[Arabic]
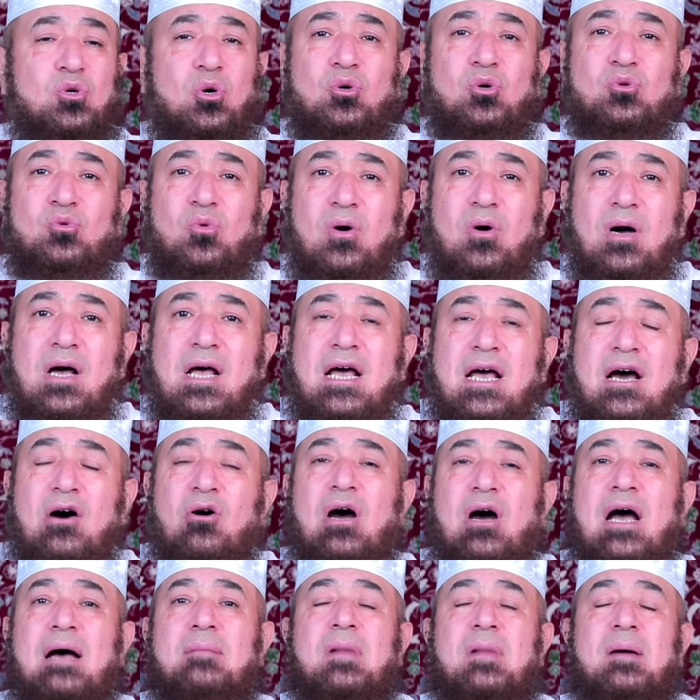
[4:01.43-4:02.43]
ويقعدوا
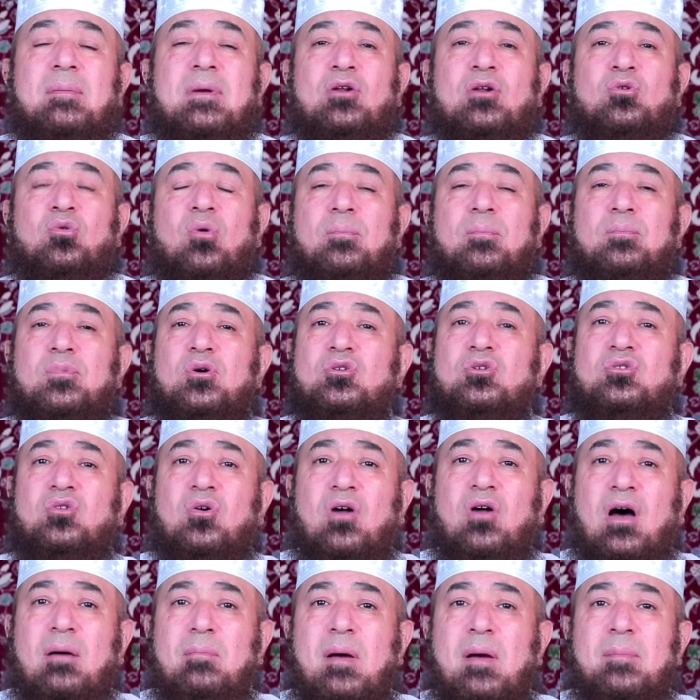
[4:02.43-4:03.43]
أمام
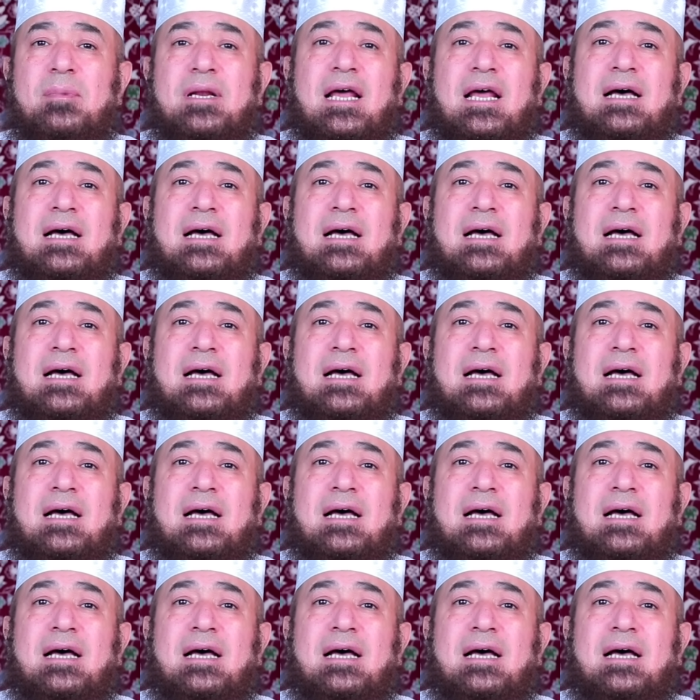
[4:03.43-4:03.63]
الكمبيوتر وأمام